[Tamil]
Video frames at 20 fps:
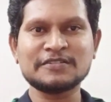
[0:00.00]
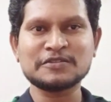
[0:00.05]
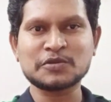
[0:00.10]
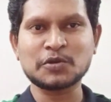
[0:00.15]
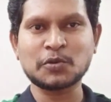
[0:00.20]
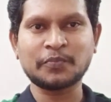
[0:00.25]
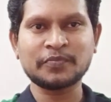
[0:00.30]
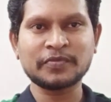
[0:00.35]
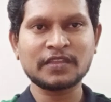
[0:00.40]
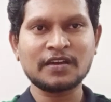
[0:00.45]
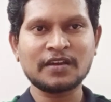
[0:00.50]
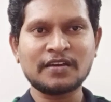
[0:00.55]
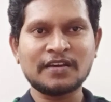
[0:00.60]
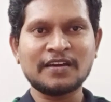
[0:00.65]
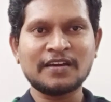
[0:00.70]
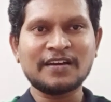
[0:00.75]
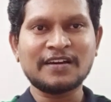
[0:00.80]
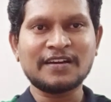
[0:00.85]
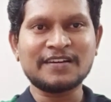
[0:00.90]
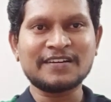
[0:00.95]
ஸோ
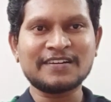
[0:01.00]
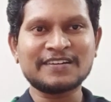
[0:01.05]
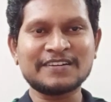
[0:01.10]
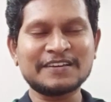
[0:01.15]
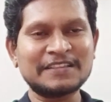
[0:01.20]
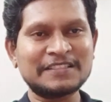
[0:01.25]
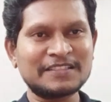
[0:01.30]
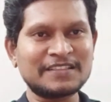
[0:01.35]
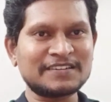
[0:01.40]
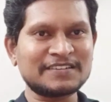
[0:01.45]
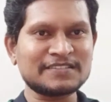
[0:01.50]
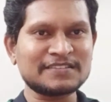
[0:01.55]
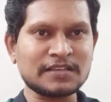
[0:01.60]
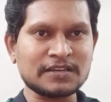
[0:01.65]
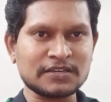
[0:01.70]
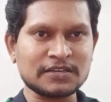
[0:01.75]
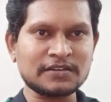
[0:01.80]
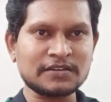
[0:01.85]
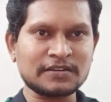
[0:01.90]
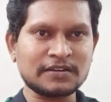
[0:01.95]
இந்த
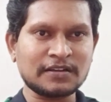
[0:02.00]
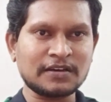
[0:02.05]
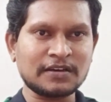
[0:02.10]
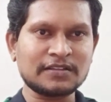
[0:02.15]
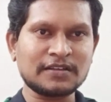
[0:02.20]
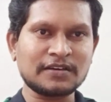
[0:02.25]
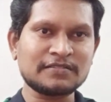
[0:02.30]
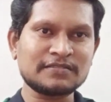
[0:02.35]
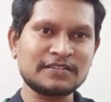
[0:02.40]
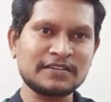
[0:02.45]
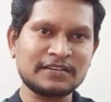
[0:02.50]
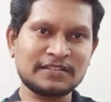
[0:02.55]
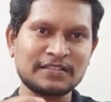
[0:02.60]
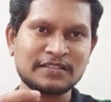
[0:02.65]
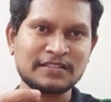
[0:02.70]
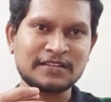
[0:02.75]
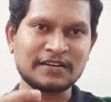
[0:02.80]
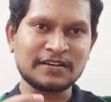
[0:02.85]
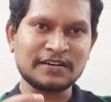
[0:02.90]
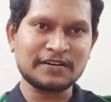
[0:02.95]
செஷன் அதாவது
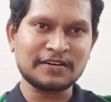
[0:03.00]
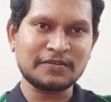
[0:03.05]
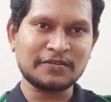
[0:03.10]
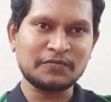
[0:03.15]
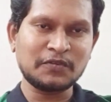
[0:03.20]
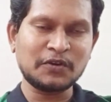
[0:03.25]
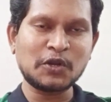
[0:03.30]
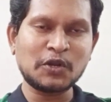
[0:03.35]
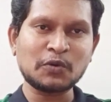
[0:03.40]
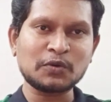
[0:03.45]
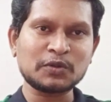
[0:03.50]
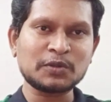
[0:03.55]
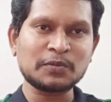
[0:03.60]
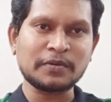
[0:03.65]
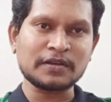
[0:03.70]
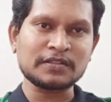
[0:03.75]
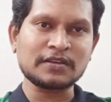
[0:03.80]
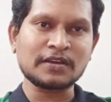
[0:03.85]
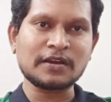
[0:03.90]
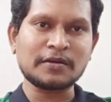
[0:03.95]
இந்த வீடியோ வந்து
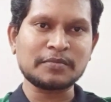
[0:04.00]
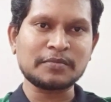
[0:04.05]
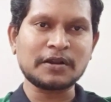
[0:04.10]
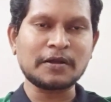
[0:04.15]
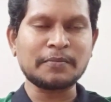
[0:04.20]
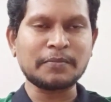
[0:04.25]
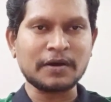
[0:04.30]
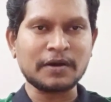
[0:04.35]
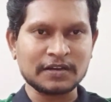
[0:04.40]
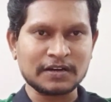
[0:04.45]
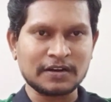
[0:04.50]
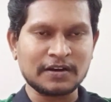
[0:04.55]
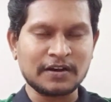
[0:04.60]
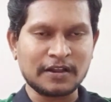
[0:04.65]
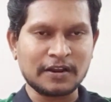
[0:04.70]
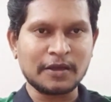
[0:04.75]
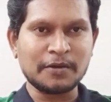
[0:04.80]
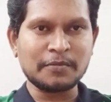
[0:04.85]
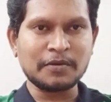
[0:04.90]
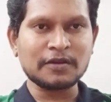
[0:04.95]
பார்த்தீங்க அப்படின்னா பார்க்குற
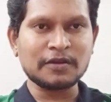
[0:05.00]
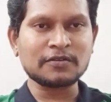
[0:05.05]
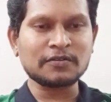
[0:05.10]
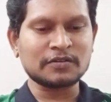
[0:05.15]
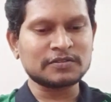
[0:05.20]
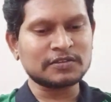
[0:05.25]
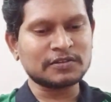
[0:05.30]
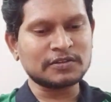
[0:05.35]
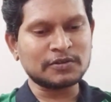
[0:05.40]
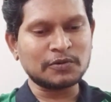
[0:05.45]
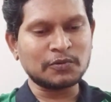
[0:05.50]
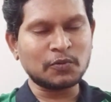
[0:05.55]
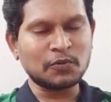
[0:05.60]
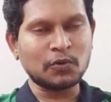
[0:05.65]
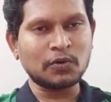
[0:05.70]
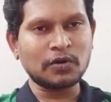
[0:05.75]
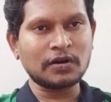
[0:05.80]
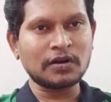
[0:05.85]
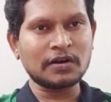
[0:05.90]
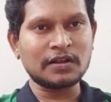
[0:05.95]
நிறைய பேருக்கு வந்து
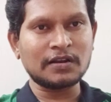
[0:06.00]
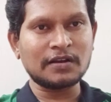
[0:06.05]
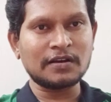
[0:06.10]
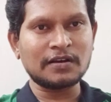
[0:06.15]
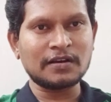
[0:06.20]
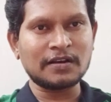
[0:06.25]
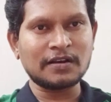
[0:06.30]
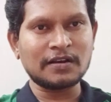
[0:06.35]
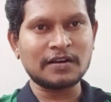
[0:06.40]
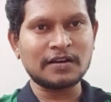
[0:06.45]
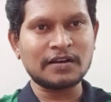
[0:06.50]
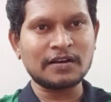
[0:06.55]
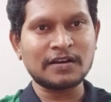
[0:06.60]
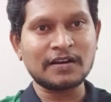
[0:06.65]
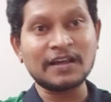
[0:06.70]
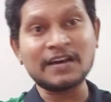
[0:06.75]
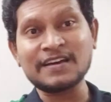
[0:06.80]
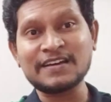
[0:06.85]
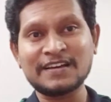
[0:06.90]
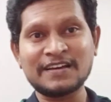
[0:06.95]

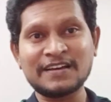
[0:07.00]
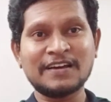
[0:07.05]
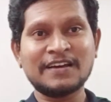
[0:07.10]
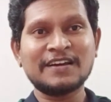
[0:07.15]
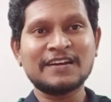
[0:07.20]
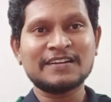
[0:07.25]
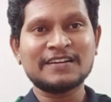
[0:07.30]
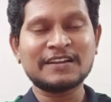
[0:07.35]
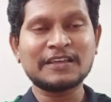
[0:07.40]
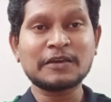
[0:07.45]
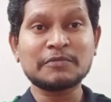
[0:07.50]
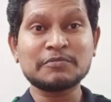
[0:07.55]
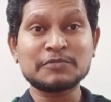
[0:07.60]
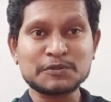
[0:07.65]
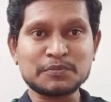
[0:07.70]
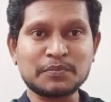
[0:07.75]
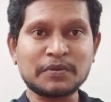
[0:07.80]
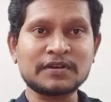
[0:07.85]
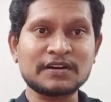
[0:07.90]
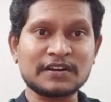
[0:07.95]
உங்களில் நீங்கள்
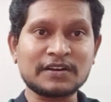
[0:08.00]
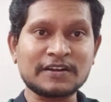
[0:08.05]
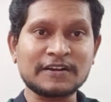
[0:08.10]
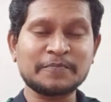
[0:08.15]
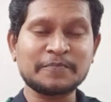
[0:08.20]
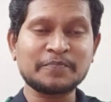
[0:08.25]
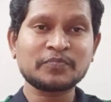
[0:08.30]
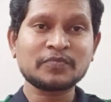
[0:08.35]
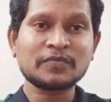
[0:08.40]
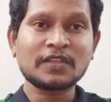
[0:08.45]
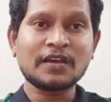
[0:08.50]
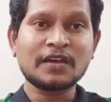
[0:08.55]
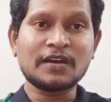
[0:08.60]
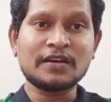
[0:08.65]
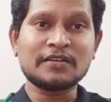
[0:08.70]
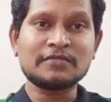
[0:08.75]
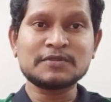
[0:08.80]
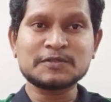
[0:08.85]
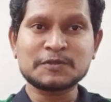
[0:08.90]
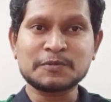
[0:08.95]
மிஸ் பண்ணுற
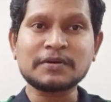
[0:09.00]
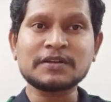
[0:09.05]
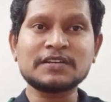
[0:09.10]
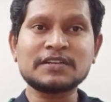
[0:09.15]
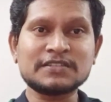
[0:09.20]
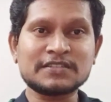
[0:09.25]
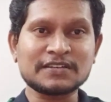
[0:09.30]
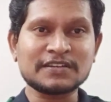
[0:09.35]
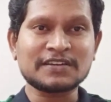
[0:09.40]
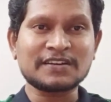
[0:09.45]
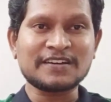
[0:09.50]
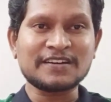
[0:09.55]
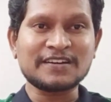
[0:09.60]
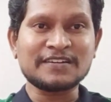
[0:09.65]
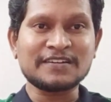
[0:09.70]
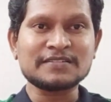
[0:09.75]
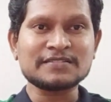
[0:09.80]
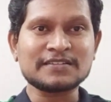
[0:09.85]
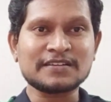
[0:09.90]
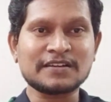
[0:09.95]
அண்ட் மிஸ் பண்ணிகிட்டு இருக்கிற
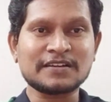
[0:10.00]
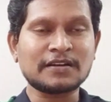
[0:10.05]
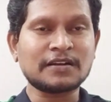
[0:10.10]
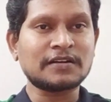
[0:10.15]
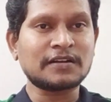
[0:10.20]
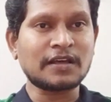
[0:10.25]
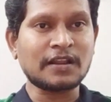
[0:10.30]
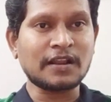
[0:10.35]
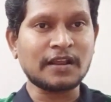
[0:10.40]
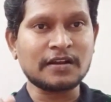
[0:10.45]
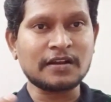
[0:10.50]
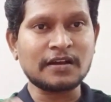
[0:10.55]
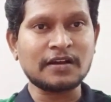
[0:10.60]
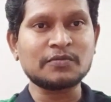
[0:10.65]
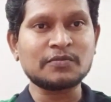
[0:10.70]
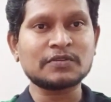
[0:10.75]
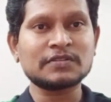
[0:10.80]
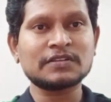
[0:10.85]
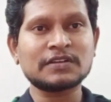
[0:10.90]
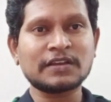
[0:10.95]
சரிங்களா நிறைய
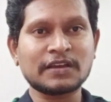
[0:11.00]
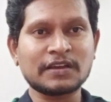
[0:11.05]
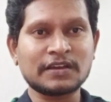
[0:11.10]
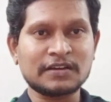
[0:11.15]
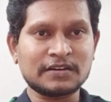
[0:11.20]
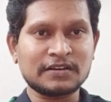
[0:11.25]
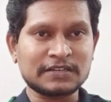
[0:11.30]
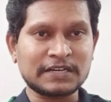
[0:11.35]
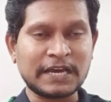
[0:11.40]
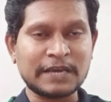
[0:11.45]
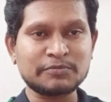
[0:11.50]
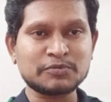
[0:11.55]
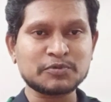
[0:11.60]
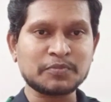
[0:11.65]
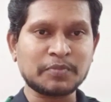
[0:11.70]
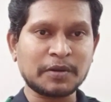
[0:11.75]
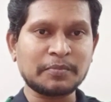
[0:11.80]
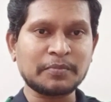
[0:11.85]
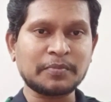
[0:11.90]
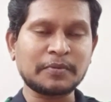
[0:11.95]
நாள் வந்து நீங்கள் டைம்
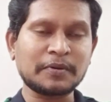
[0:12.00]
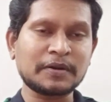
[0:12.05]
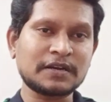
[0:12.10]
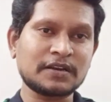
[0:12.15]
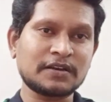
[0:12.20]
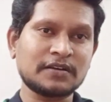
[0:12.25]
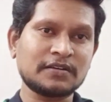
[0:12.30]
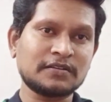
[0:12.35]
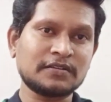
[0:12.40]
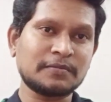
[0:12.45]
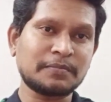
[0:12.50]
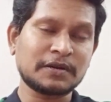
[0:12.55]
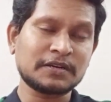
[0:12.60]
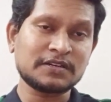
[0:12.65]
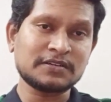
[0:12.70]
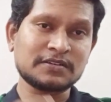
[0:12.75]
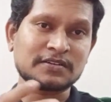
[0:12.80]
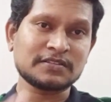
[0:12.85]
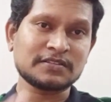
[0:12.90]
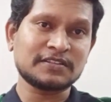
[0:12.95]
ஸ்பெண்ட் பண்ணுறீங்க
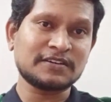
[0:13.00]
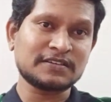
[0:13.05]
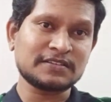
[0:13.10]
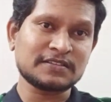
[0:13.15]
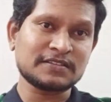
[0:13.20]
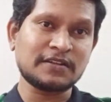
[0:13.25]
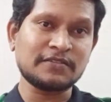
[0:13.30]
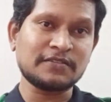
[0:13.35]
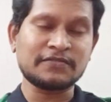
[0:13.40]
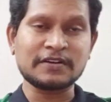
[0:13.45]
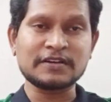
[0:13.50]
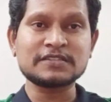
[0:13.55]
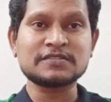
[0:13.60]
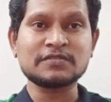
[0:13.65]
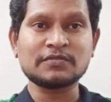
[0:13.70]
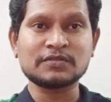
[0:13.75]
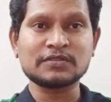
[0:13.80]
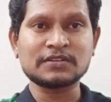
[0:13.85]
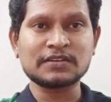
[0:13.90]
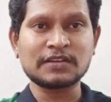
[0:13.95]
பண்ணிகிட்டு இருந்த சில
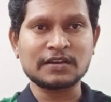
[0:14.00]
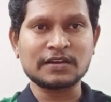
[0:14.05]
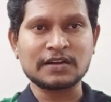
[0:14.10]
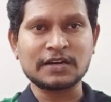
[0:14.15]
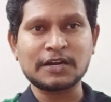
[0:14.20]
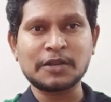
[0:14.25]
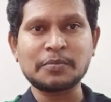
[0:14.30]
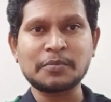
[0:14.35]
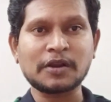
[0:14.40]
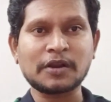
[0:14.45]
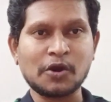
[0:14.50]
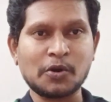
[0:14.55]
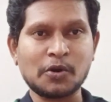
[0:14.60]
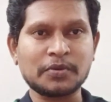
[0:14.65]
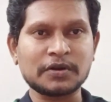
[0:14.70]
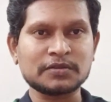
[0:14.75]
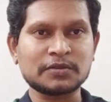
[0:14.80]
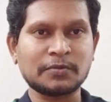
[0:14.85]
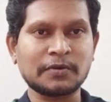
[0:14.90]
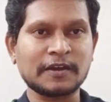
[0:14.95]
ஃப்ரெண்ட்ஸை வந்து நீங்கள் கண்டிப்பாக
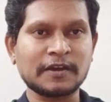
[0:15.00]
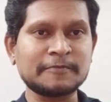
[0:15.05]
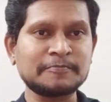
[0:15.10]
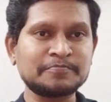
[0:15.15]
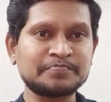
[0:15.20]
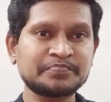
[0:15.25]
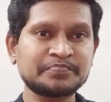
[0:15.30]
ஞாபகப்படுத்துவீங்க